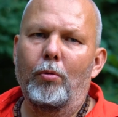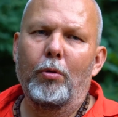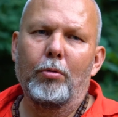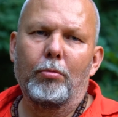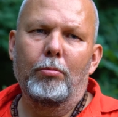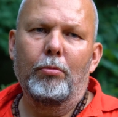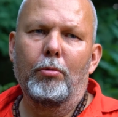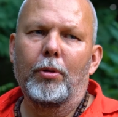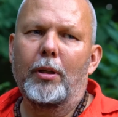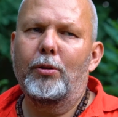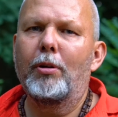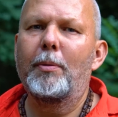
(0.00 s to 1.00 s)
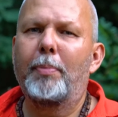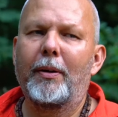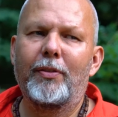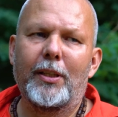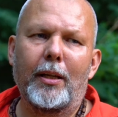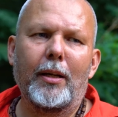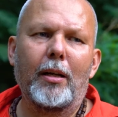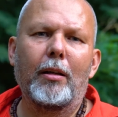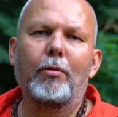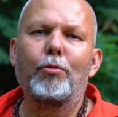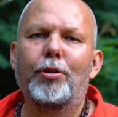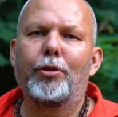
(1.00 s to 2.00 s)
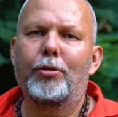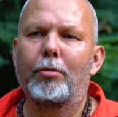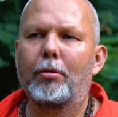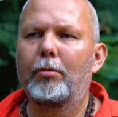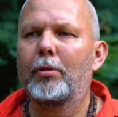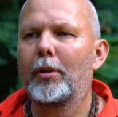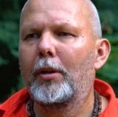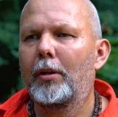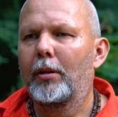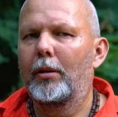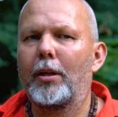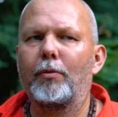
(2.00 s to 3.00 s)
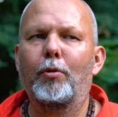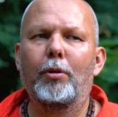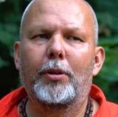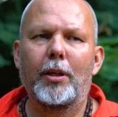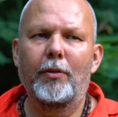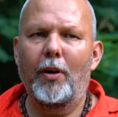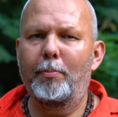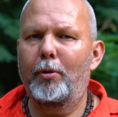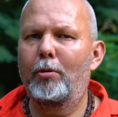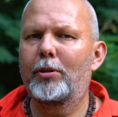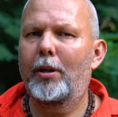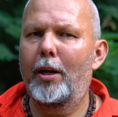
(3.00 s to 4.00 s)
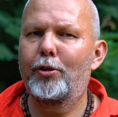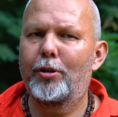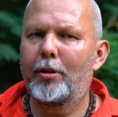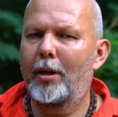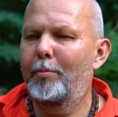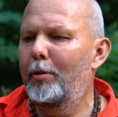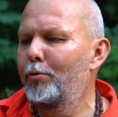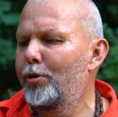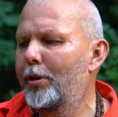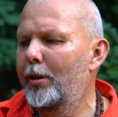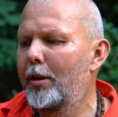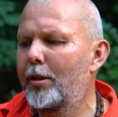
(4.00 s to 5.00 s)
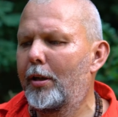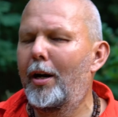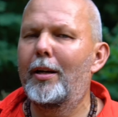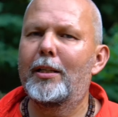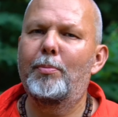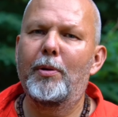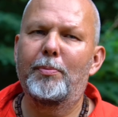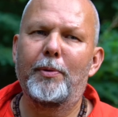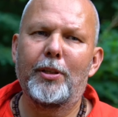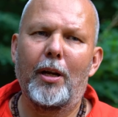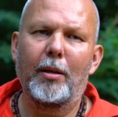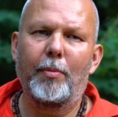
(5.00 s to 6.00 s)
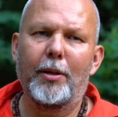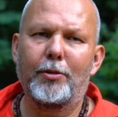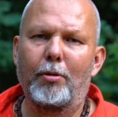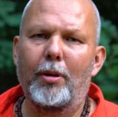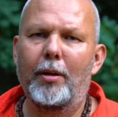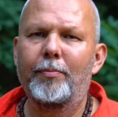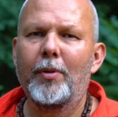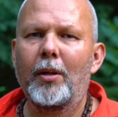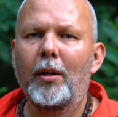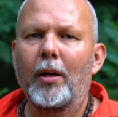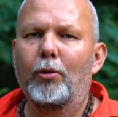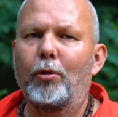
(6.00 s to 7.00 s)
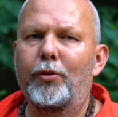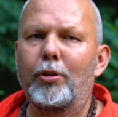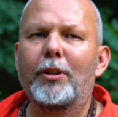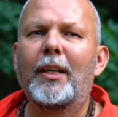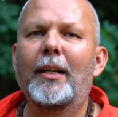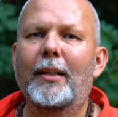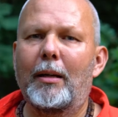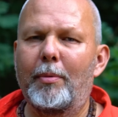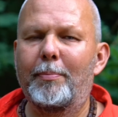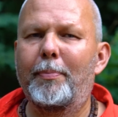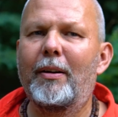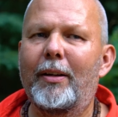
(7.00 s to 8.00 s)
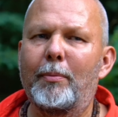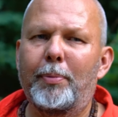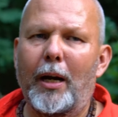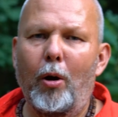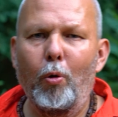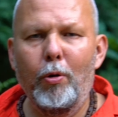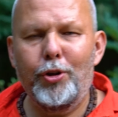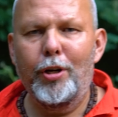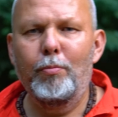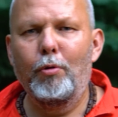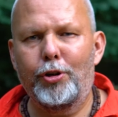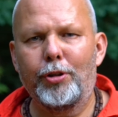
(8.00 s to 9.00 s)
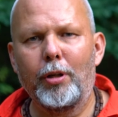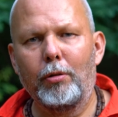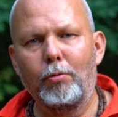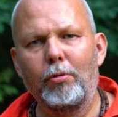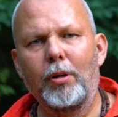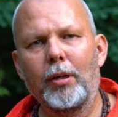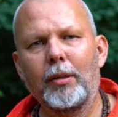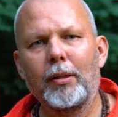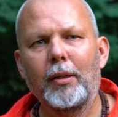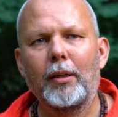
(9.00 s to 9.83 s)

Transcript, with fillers: он ну, настолько профессиональный лучник, что для него это не вопрос. Раньше как бы лучники натирали себе специальные мозоли, но все-таки, когда мы говорим про очень мощный лук,